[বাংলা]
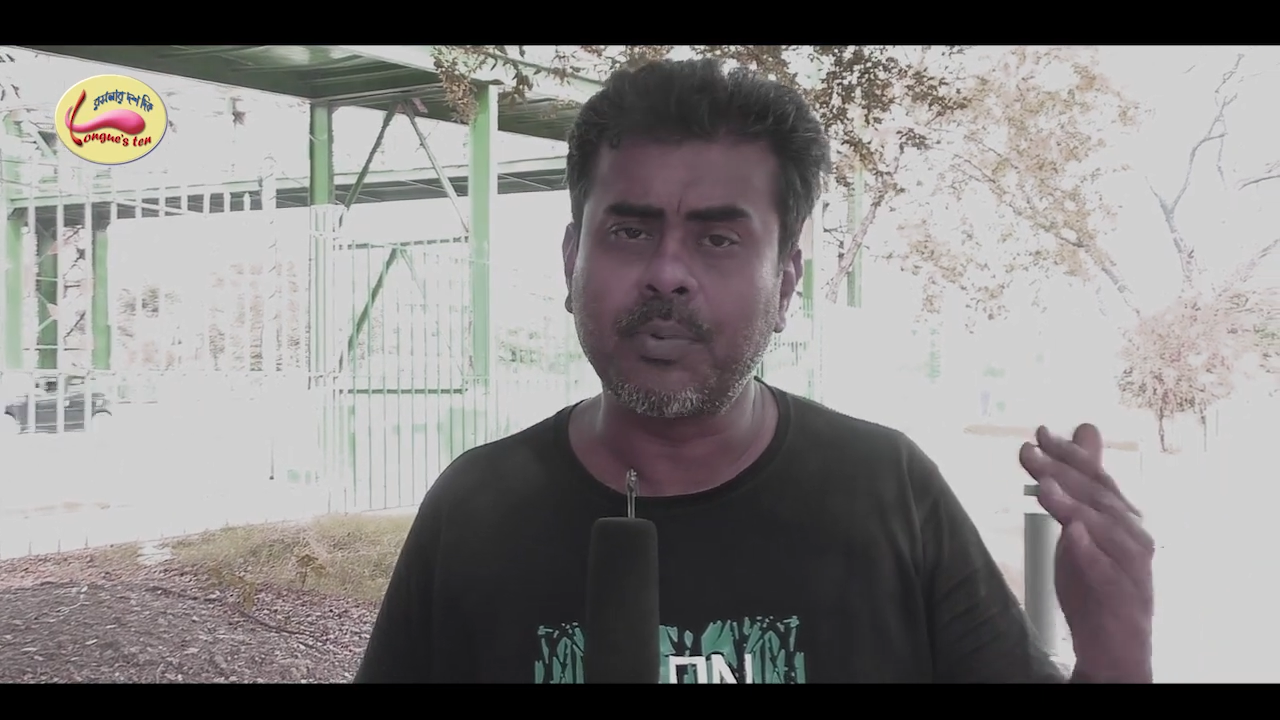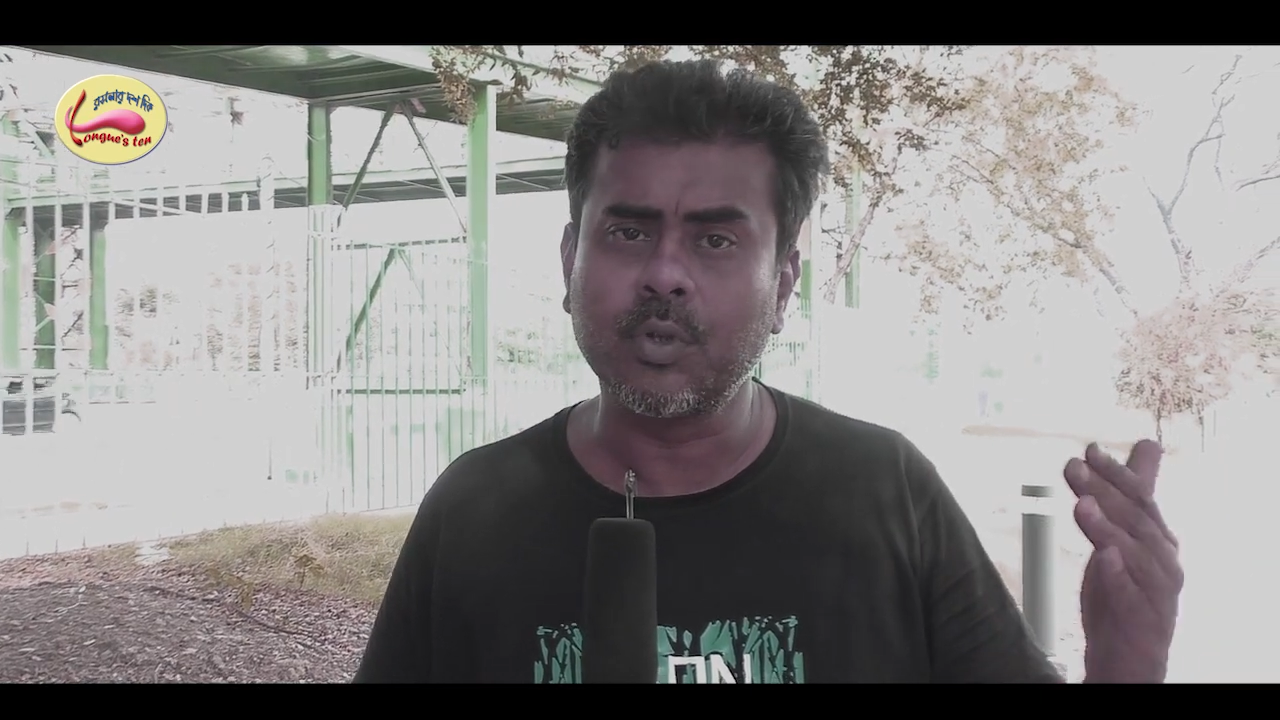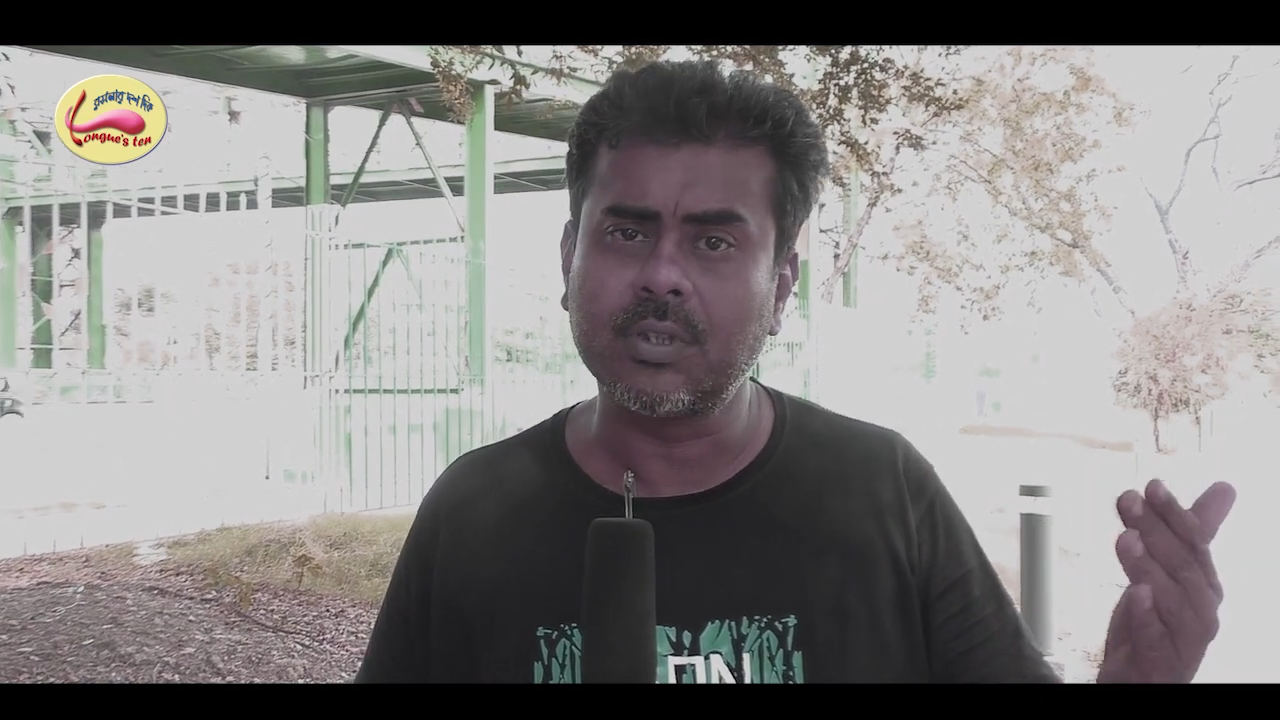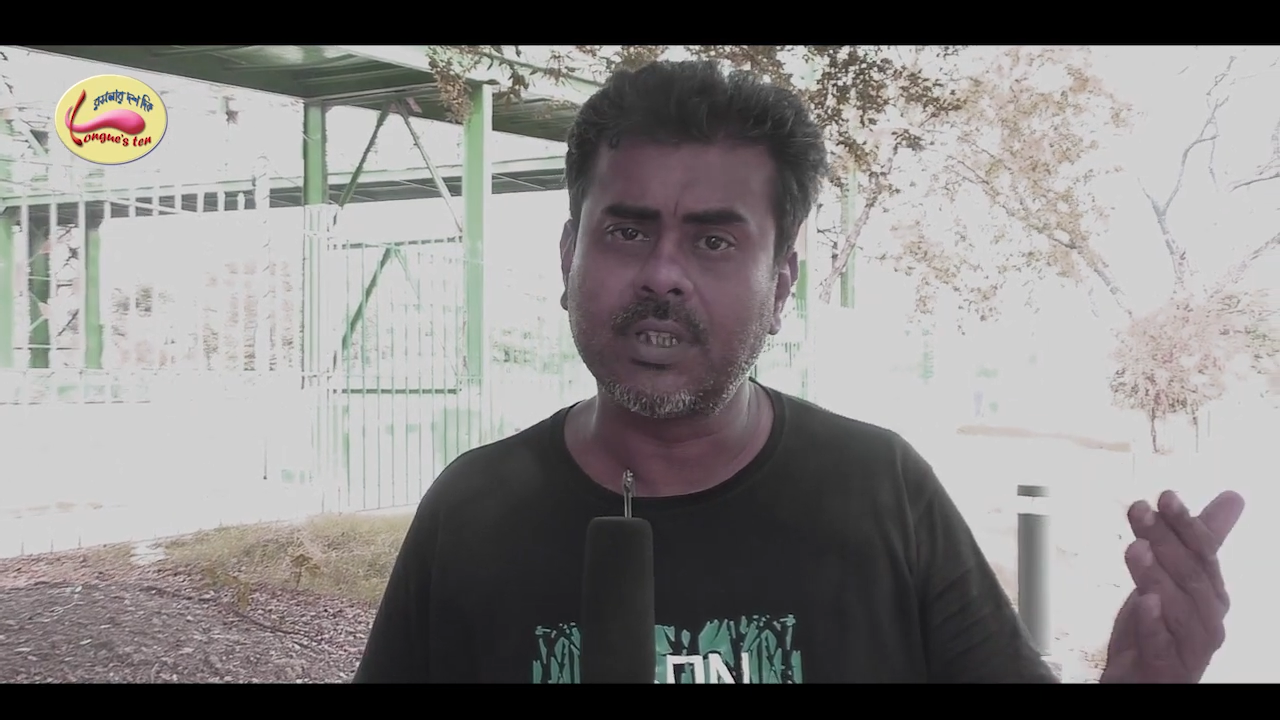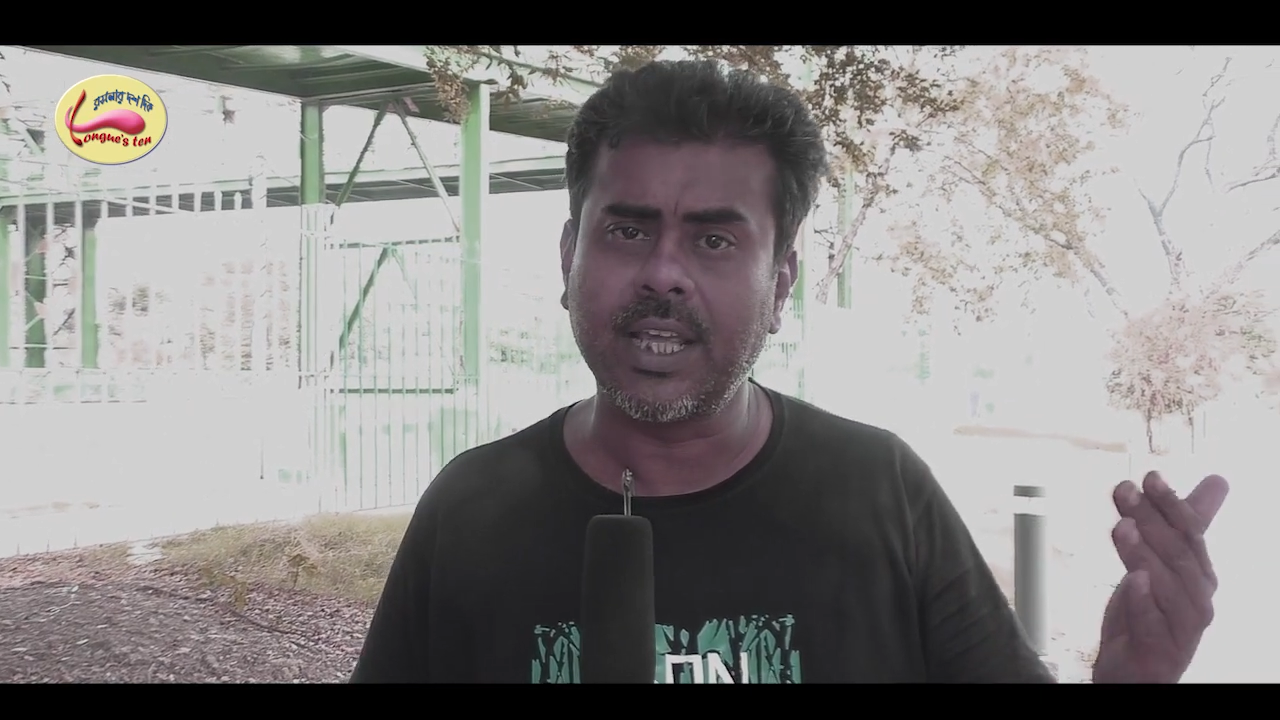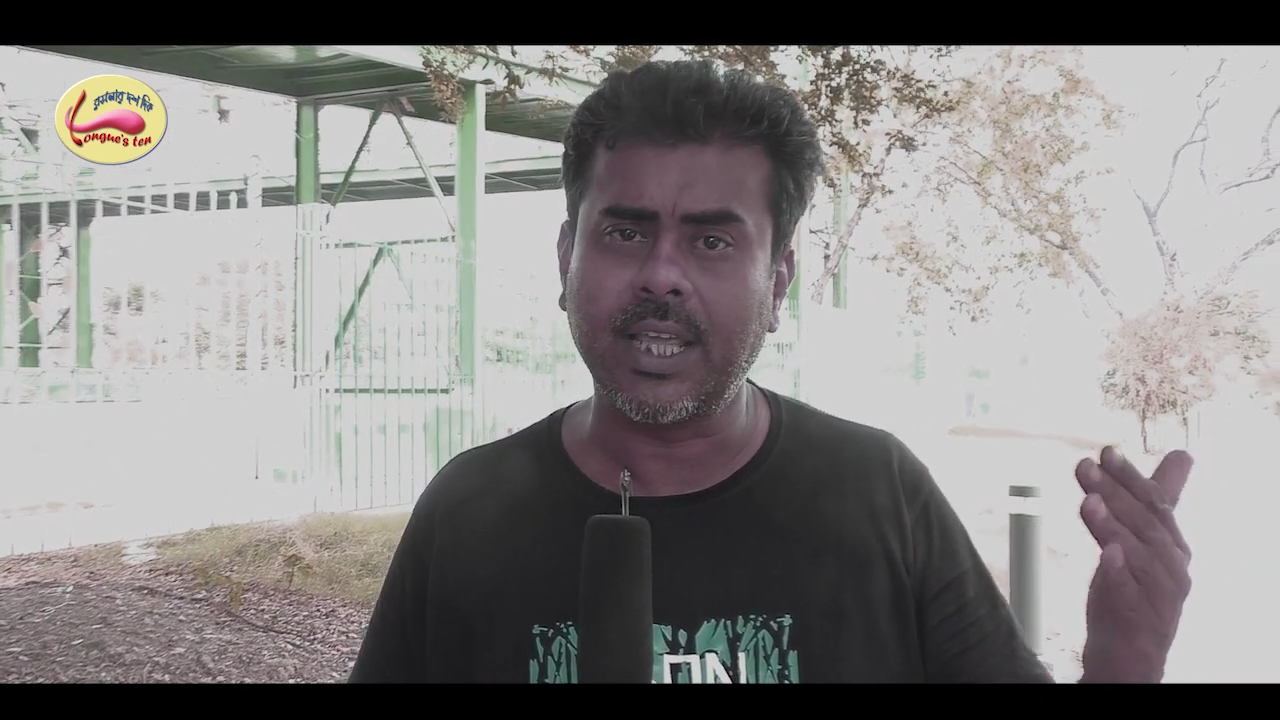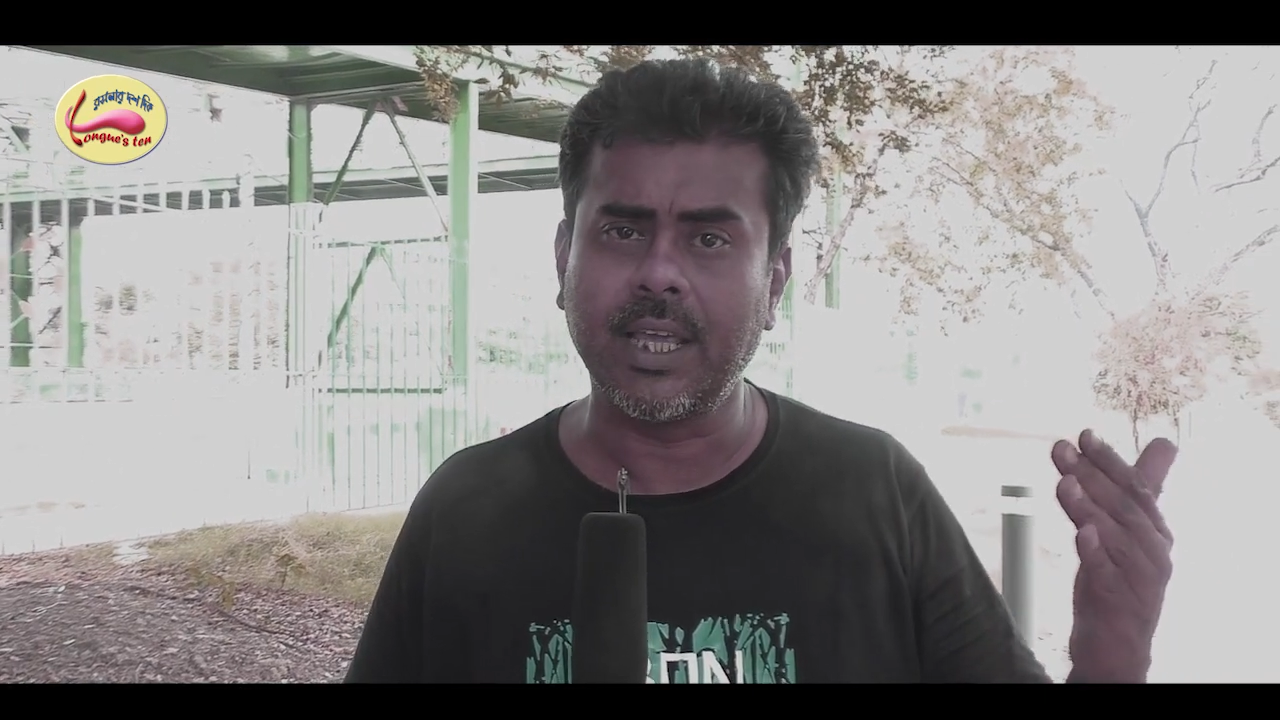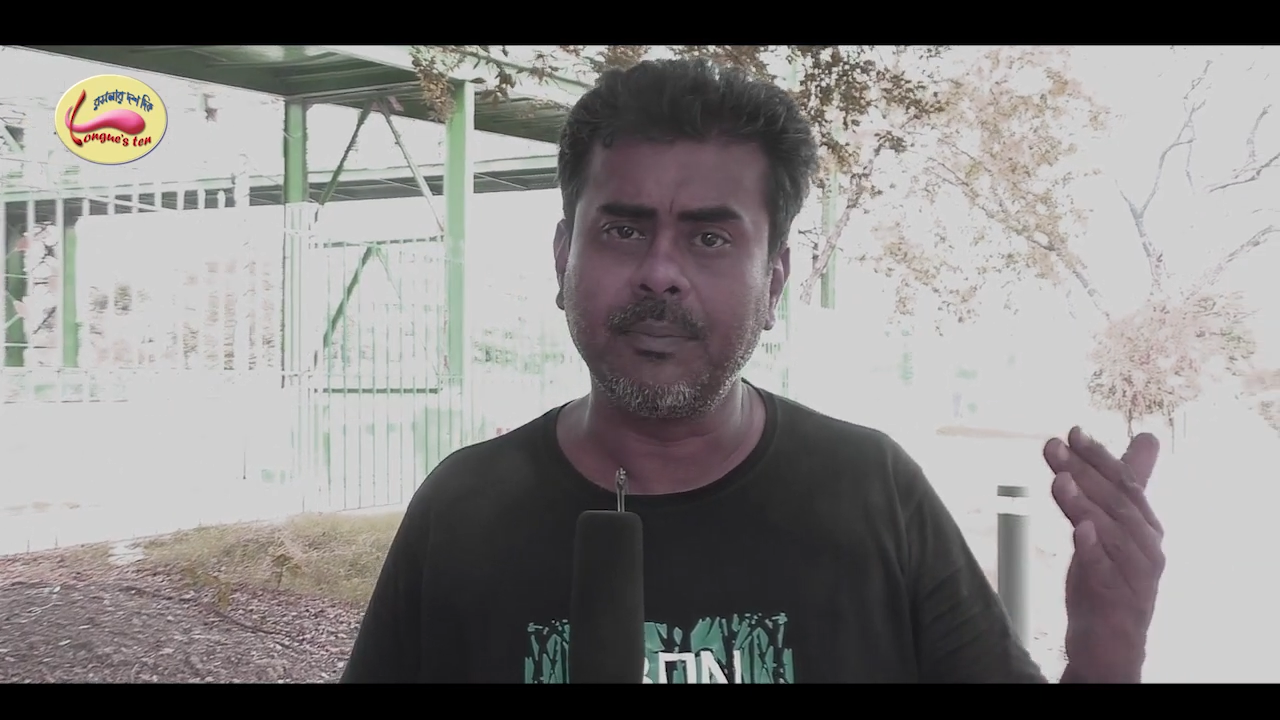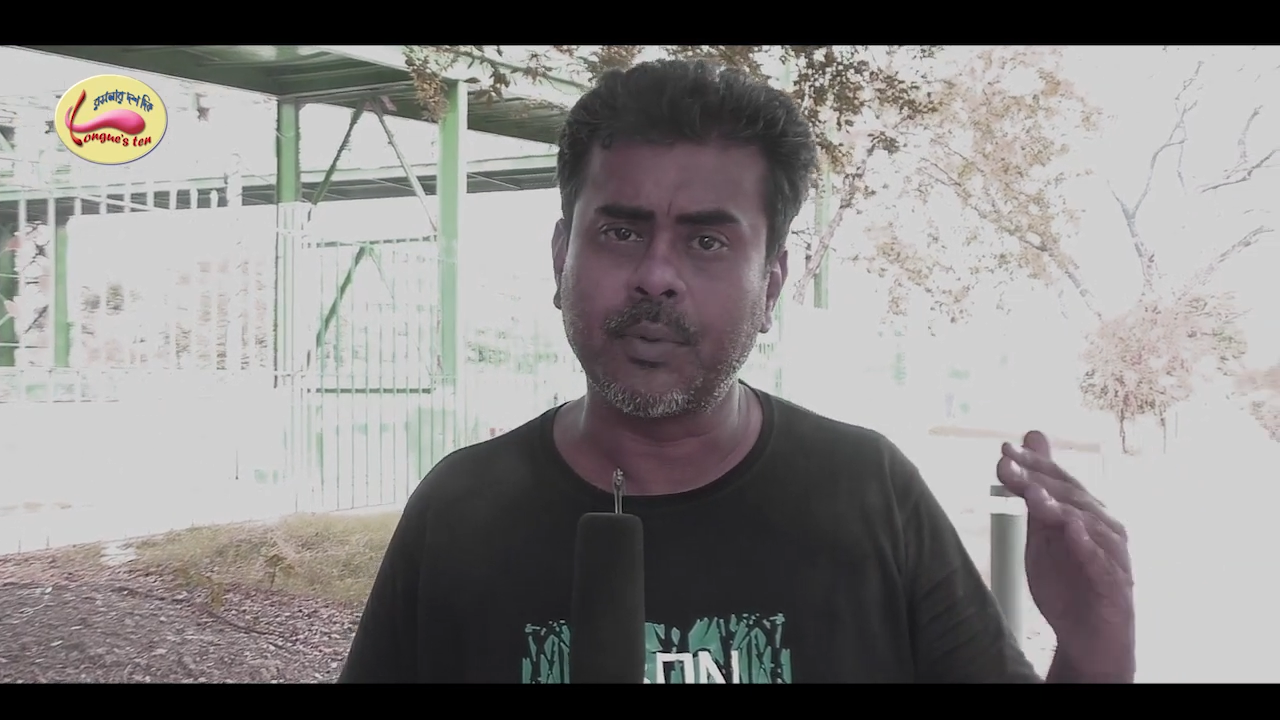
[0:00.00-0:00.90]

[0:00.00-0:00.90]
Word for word: প্রত্যেকে